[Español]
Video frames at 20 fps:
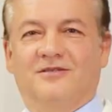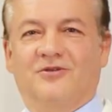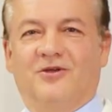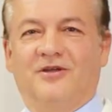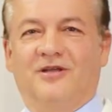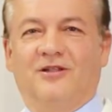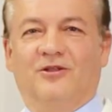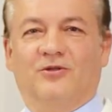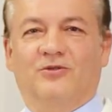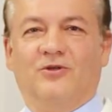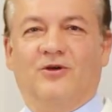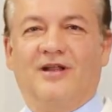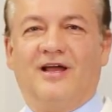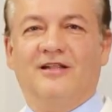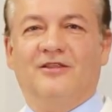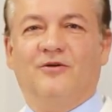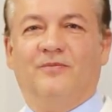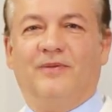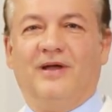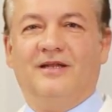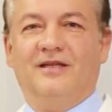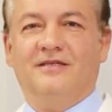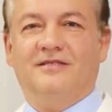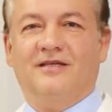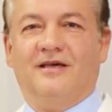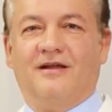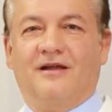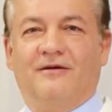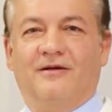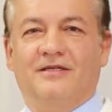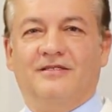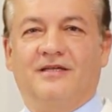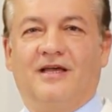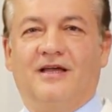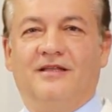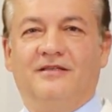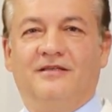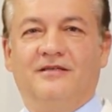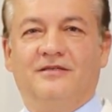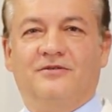Soy el doctor Aldo Paliza
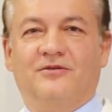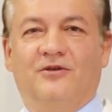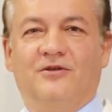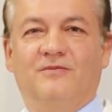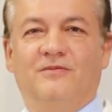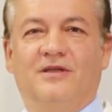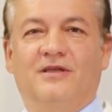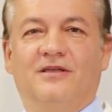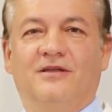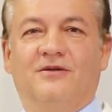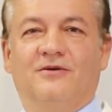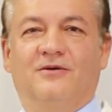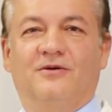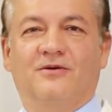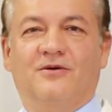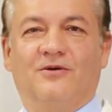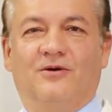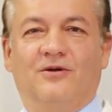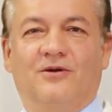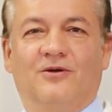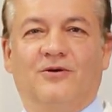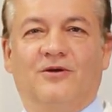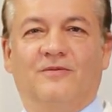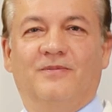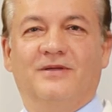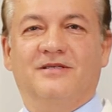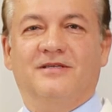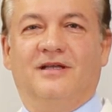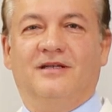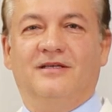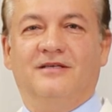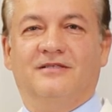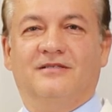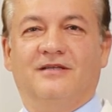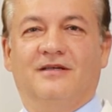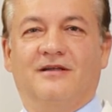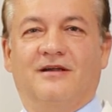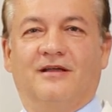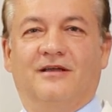Rabasani, soy médico oncólogo especialista en